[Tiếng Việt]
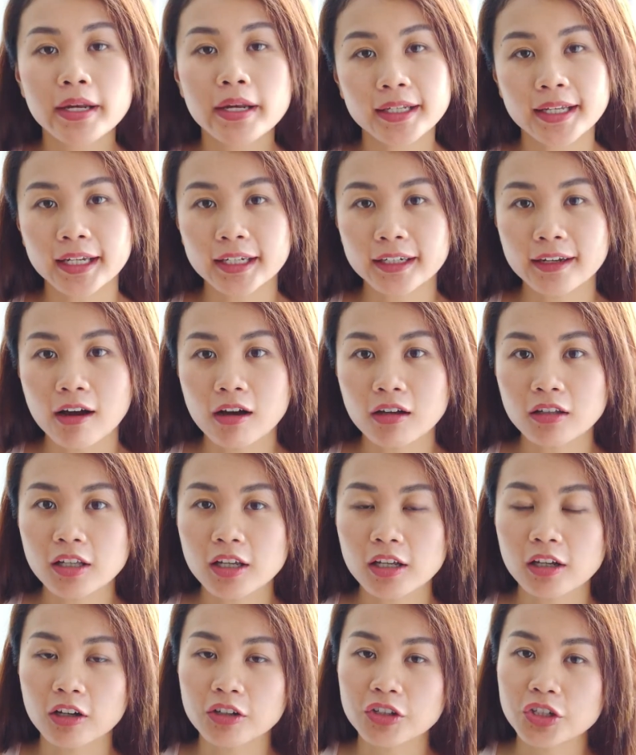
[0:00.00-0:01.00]
bên cạnh
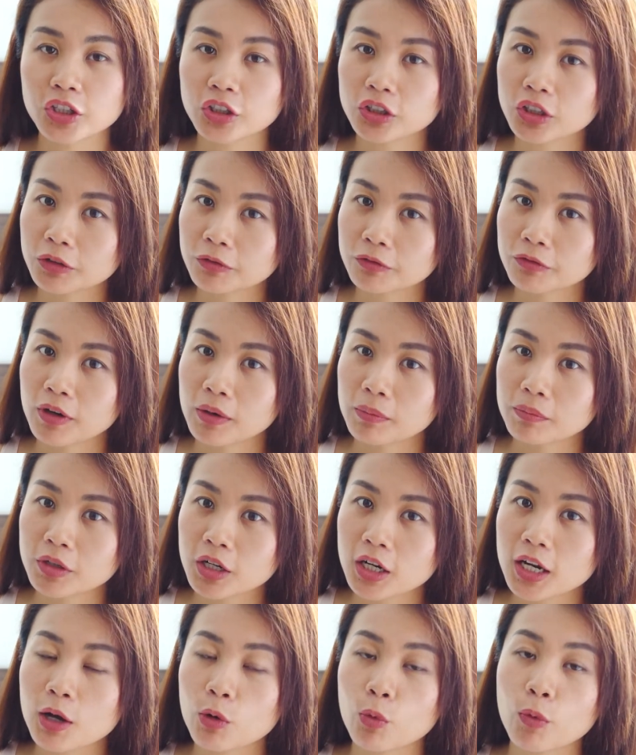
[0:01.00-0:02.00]
đó thì có những thực
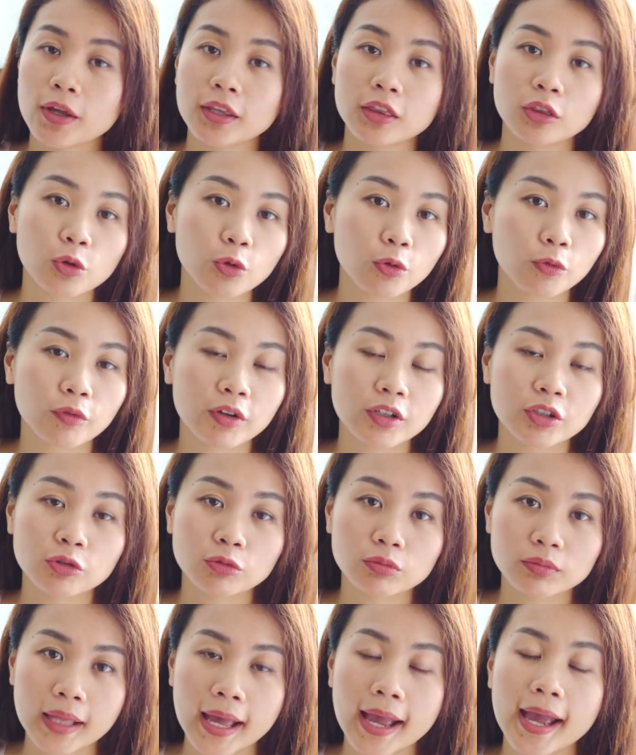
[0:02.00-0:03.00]
phẩm rất là quen thuộc
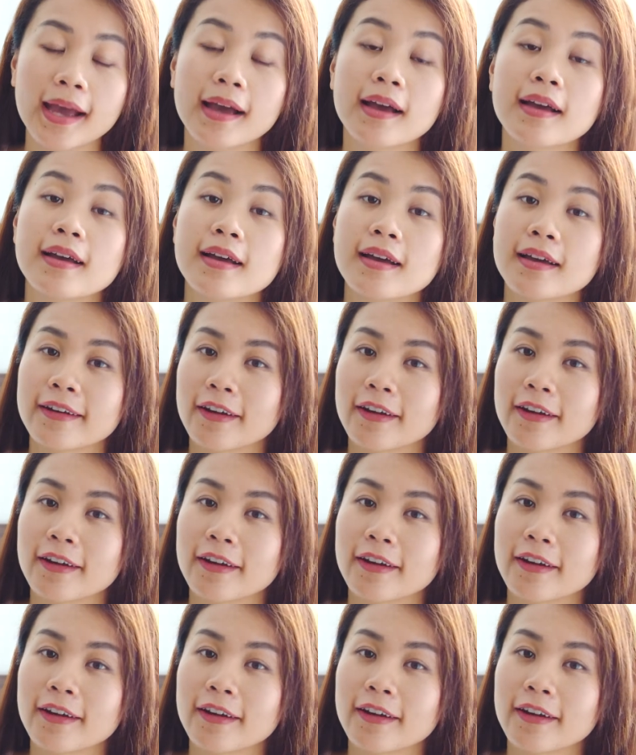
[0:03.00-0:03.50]
với chúng ta